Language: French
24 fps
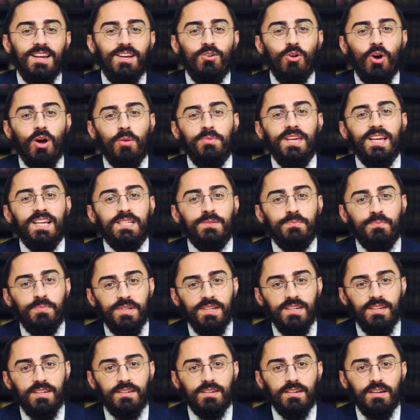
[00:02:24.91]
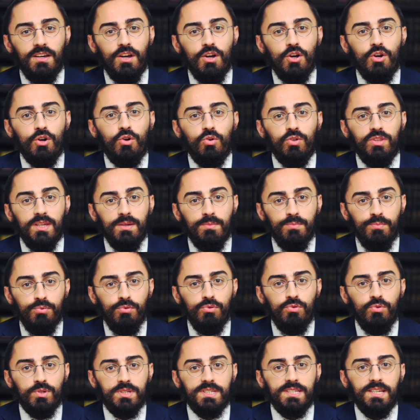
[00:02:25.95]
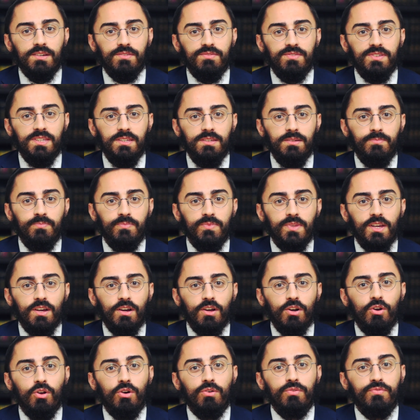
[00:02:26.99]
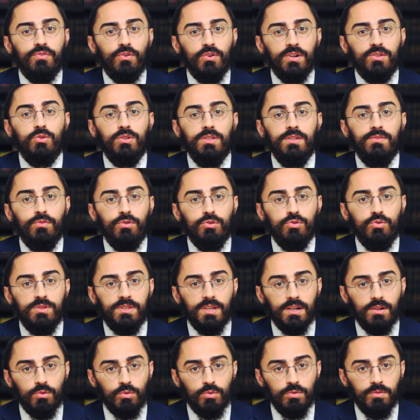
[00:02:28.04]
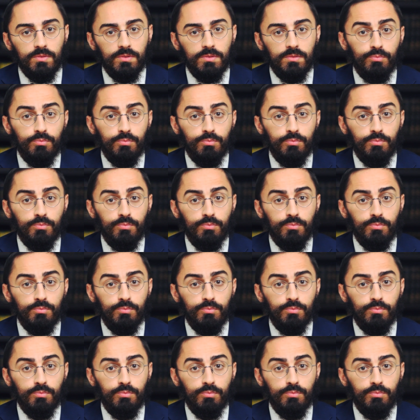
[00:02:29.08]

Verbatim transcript: Le rabbi explique qu'au début de sa vie, l'enfant est au niveau du talon.